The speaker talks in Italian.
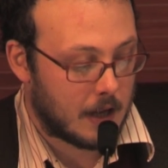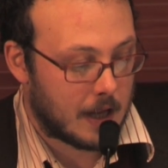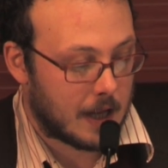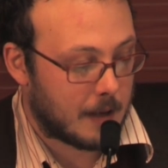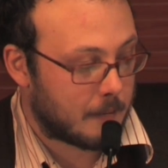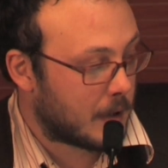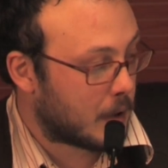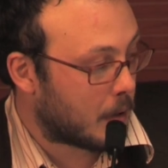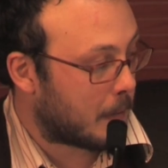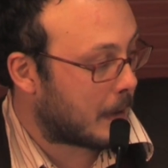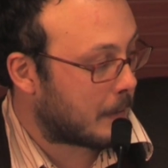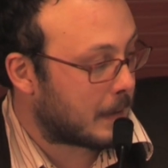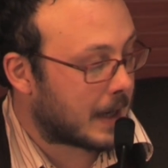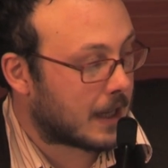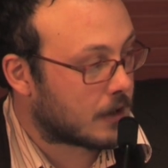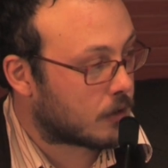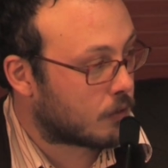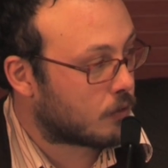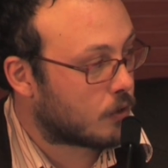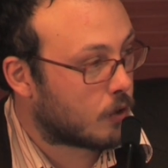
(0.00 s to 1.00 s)
Abbiamo
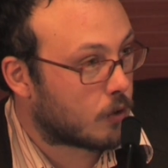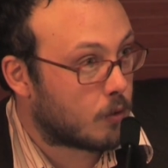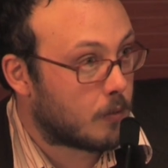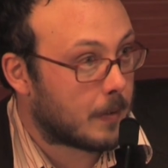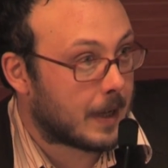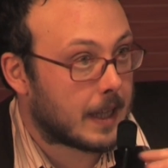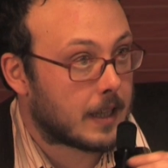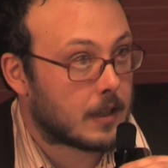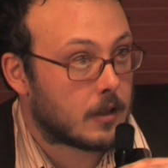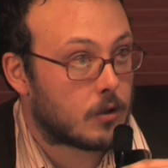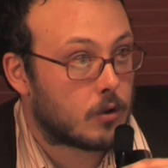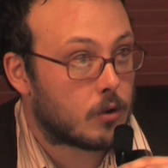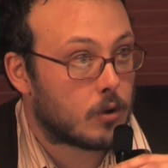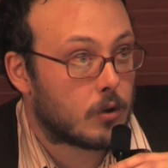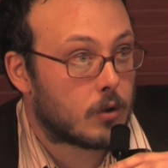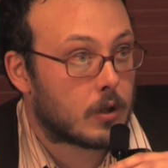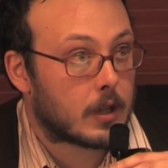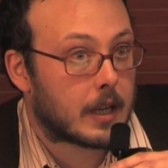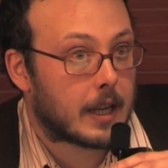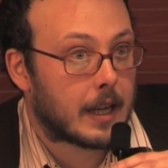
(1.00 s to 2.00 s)
preparato un
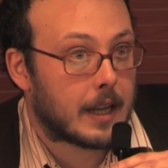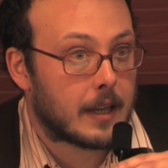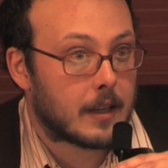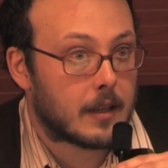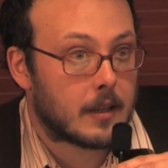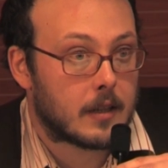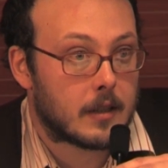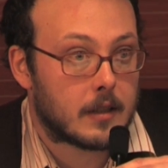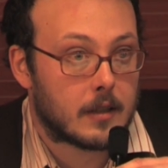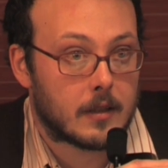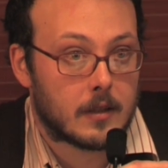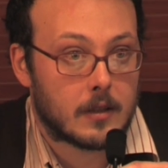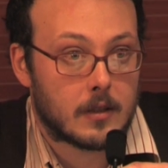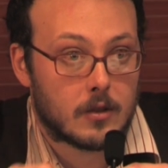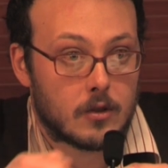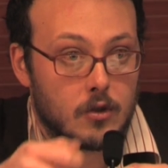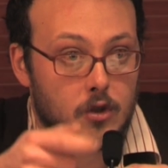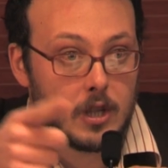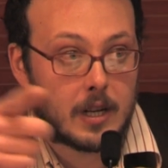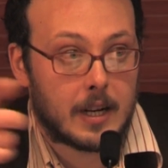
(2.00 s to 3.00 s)
documento che
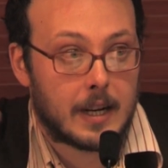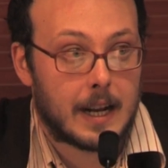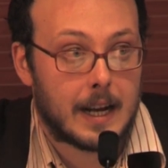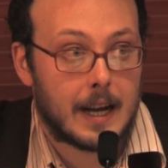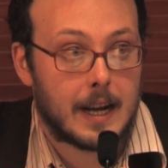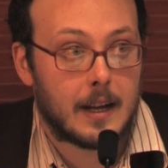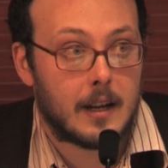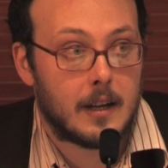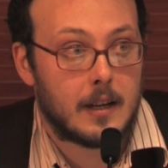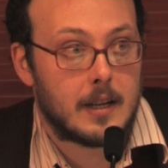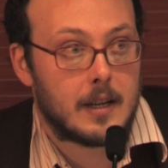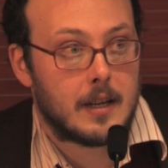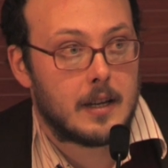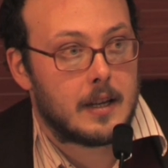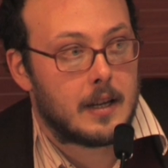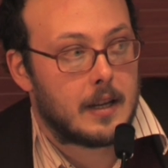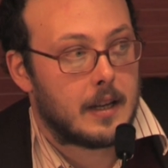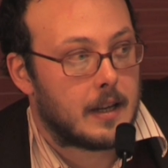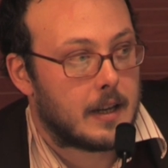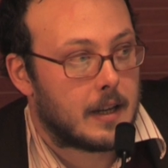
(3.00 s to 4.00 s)
eh, girerà
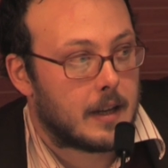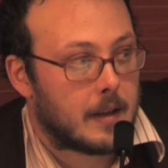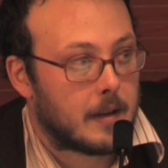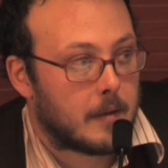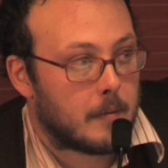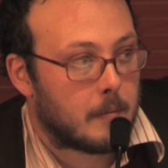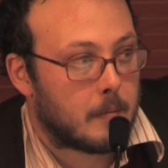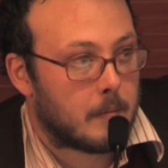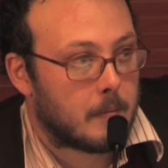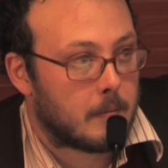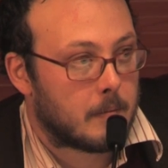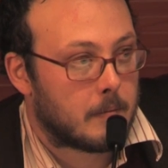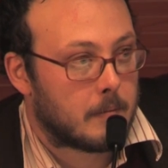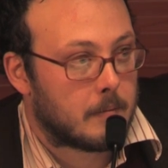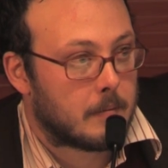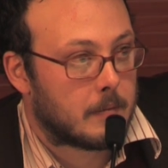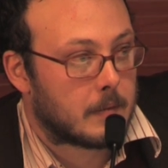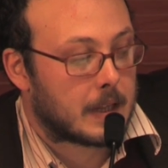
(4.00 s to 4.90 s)
Ehm,